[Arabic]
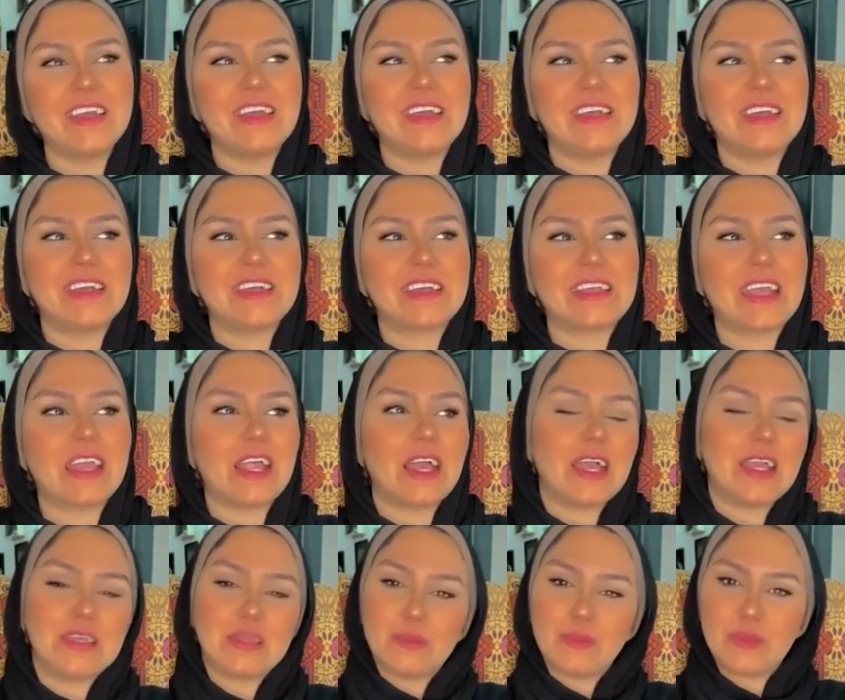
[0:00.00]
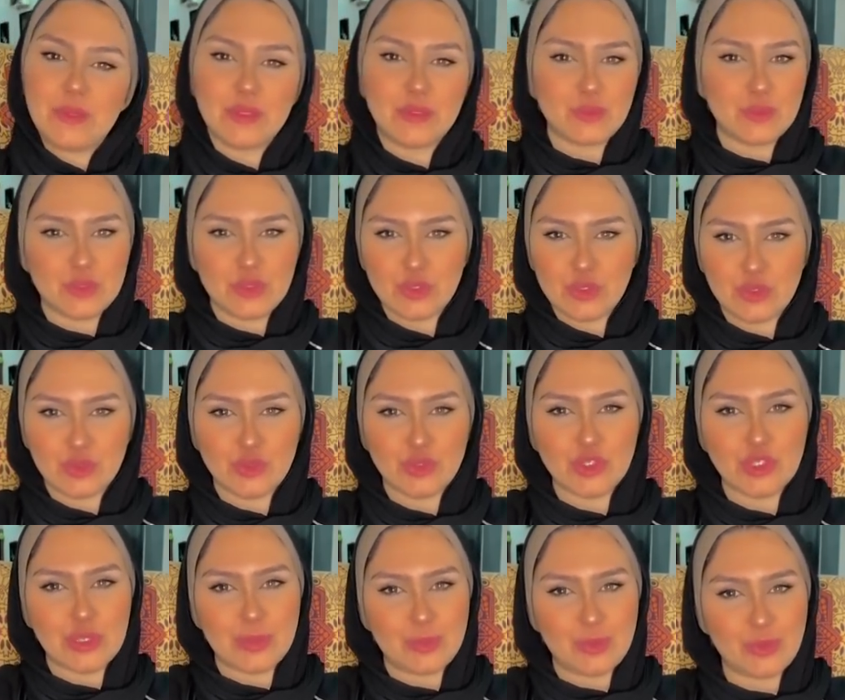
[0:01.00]
آه، كالعاده بليز ما
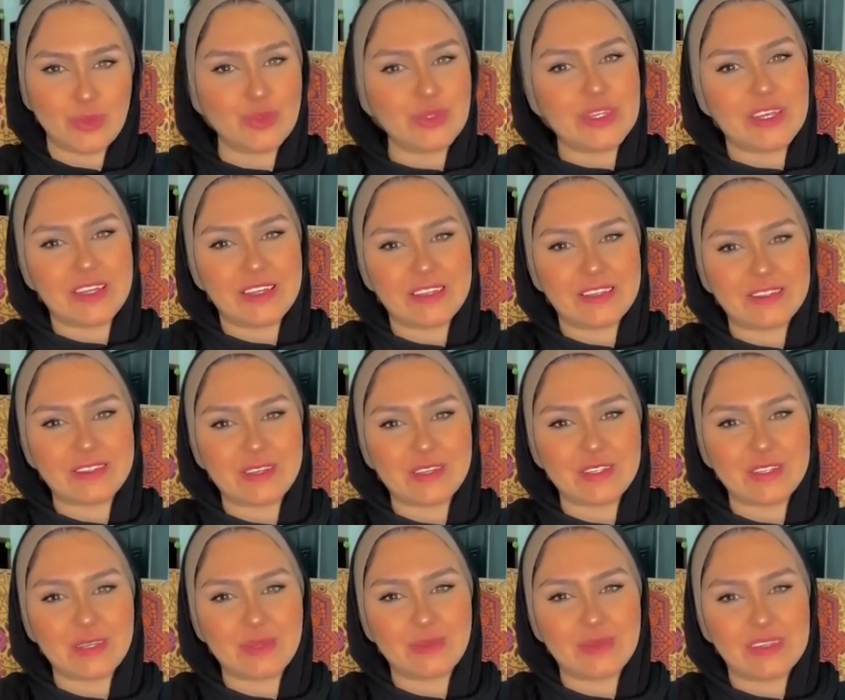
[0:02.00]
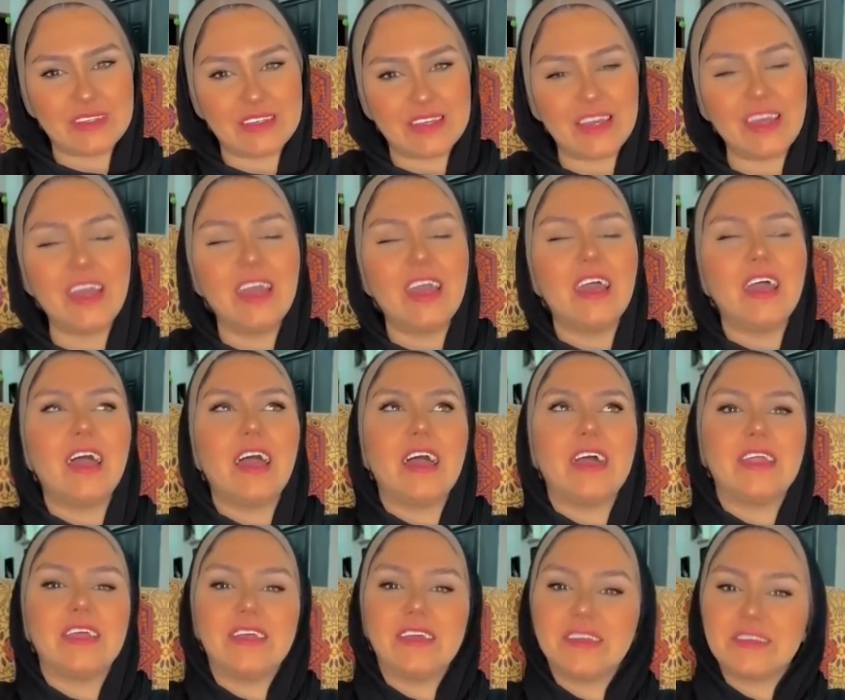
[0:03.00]
تنسوش تابعوني على السوشيال ميديا
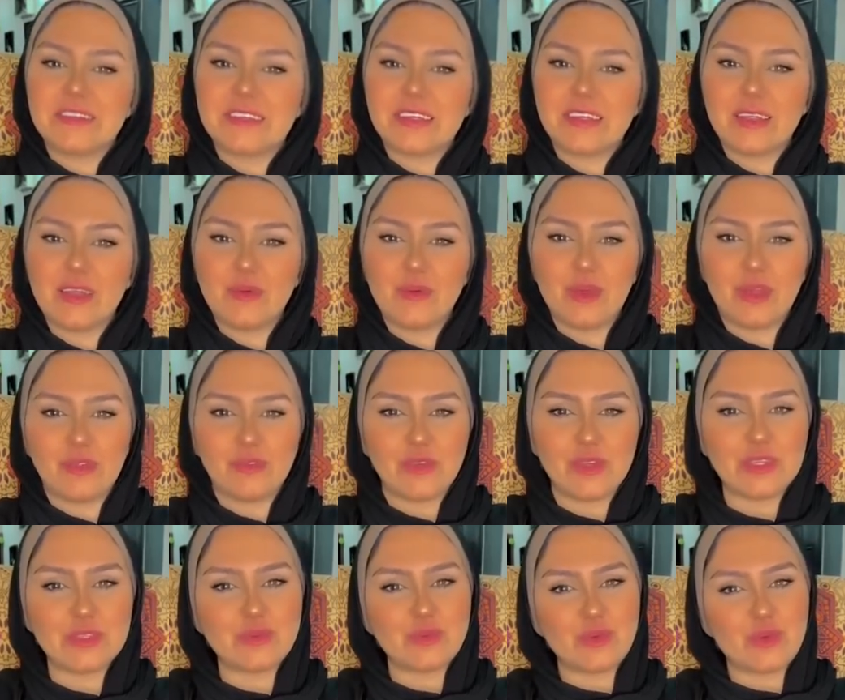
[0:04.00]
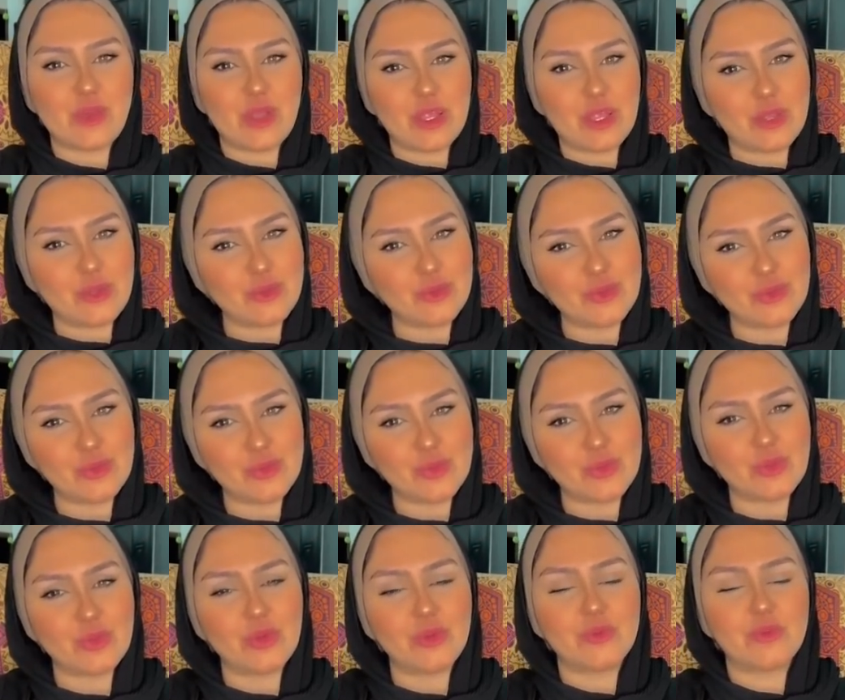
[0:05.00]
على انستجرام وعلى الفيسبوك وعلى اليوتيوب
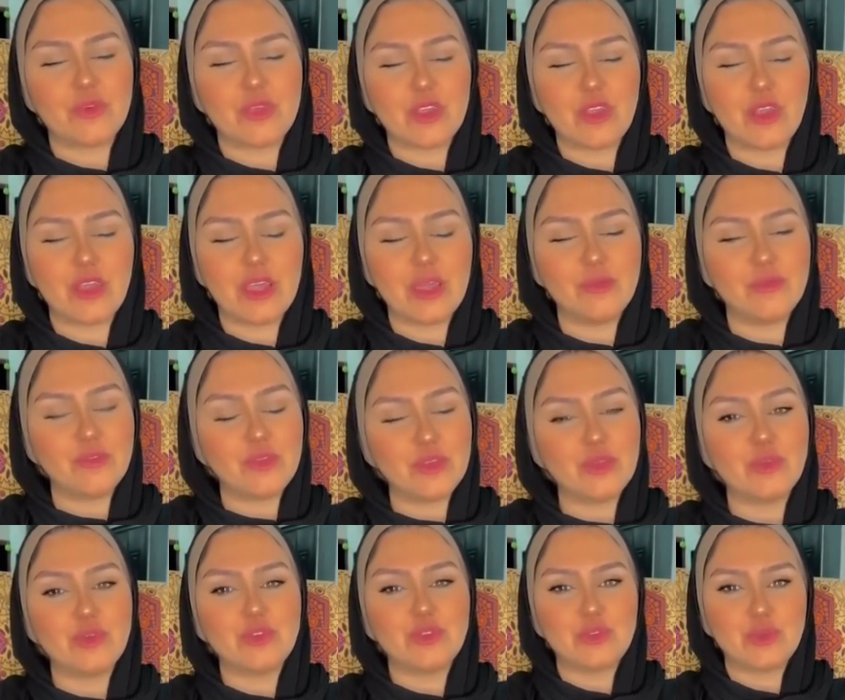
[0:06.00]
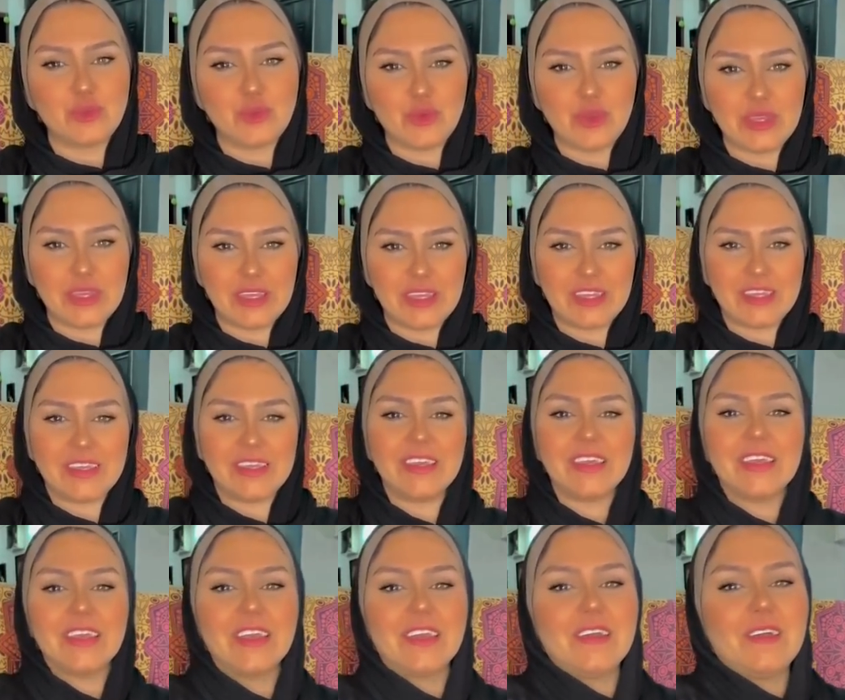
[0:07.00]
وتقولي بتتفرج عليا من فين وانتوا برج ايه
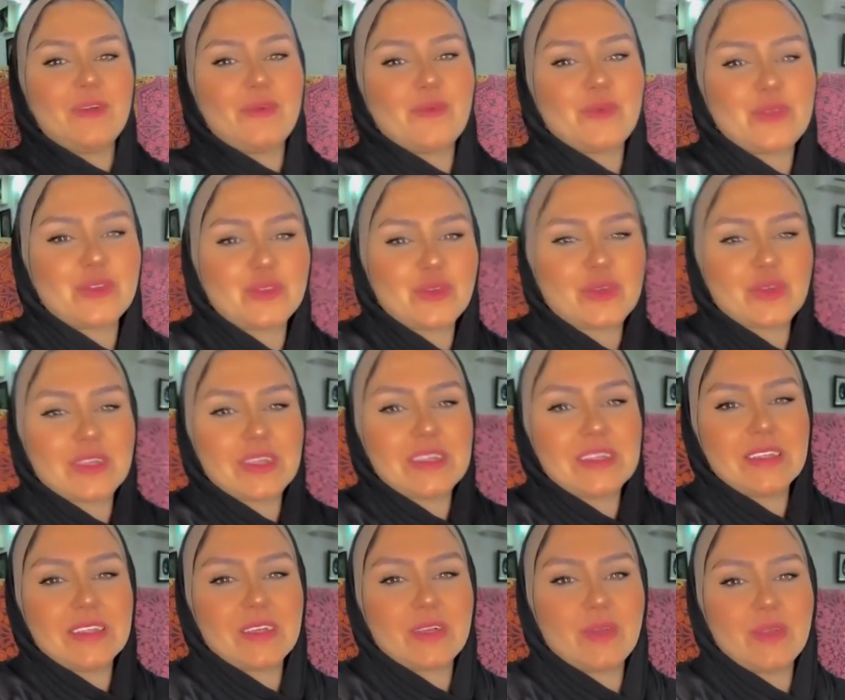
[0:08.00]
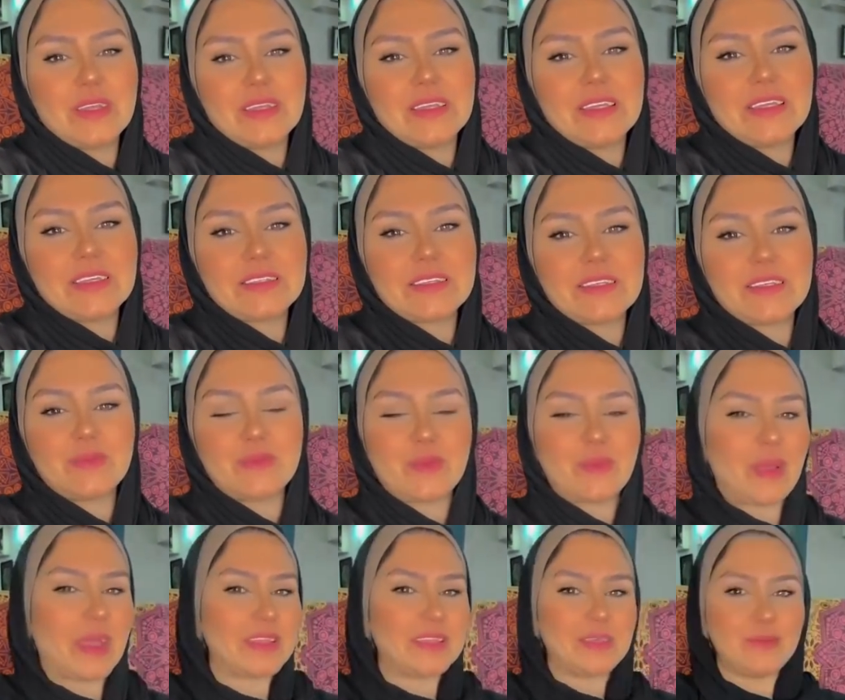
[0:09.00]
وشكرا لكل الناس اللي
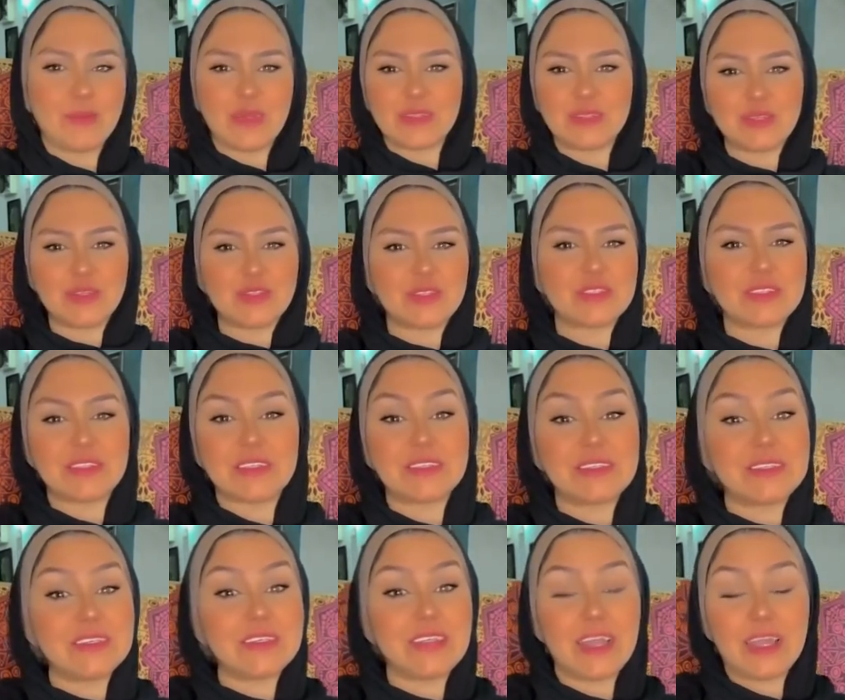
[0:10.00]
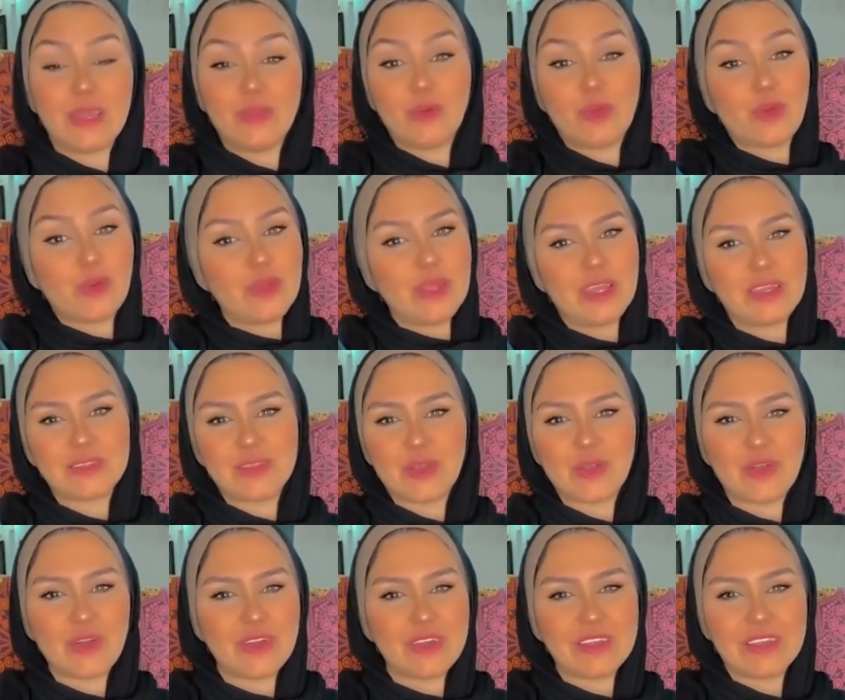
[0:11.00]
بتبعت لي مسجز كتيره حلوه كلها
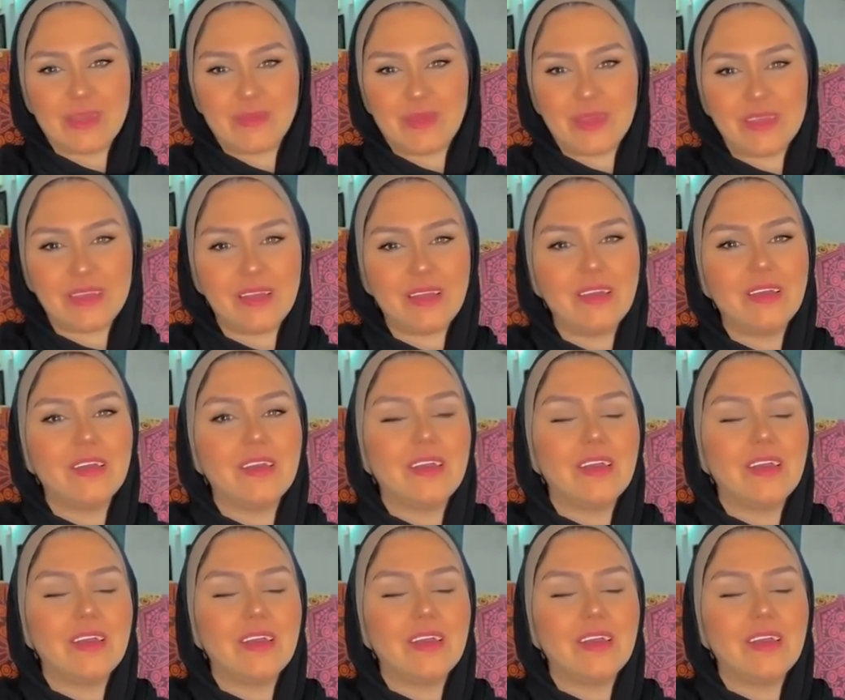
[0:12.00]
طاقه ايجابيه